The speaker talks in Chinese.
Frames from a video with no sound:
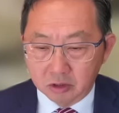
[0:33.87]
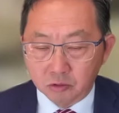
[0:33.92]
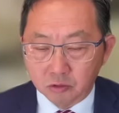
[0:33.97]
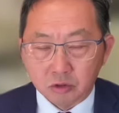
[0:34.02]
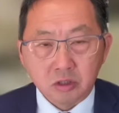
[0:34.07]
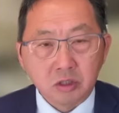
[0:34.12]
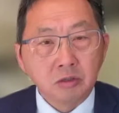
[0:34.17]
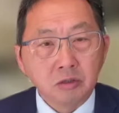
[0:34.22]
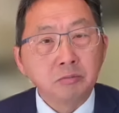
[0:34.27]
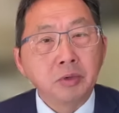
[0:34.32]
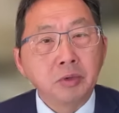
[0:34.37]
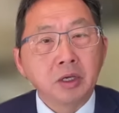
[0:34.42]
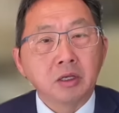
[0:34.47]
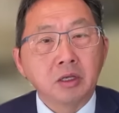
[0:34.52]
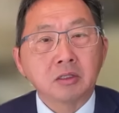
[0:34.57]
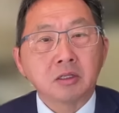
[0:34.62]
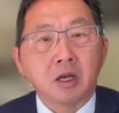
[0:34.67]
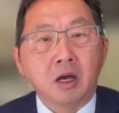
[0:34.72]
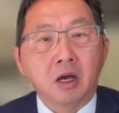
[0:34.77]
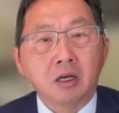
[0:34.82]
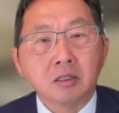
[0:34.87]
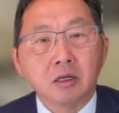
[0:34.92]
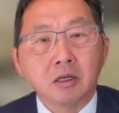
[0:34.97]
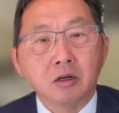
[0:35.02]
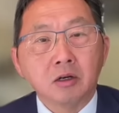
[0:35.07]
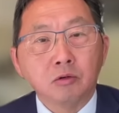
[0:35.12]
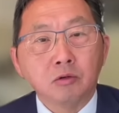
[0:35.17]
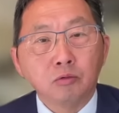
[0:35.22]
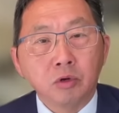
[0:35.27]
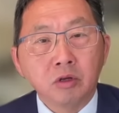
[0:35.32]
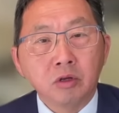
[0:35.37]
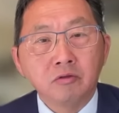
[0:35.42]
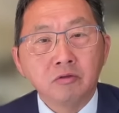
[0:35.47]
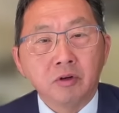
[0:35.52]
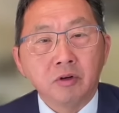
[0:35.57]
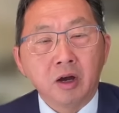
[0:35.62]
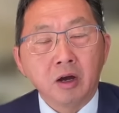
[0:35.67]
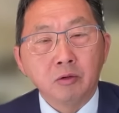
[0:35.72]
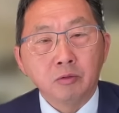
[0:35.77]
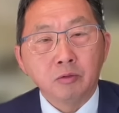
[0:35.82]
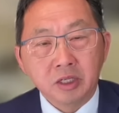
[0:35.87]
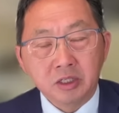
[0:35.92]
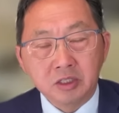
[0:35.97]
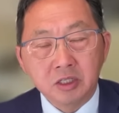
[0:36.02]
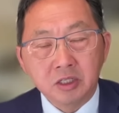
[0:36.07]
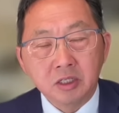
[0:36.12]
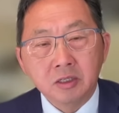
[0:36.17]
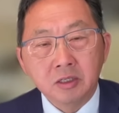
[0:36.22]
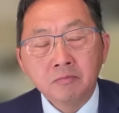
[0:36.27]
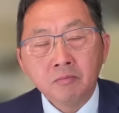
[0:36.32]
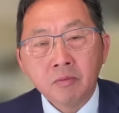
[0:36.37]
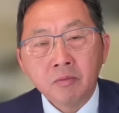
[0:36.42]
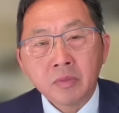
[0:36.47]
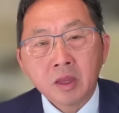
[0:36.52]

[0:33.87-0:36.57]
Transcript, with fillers: 最近被查到违法违纪，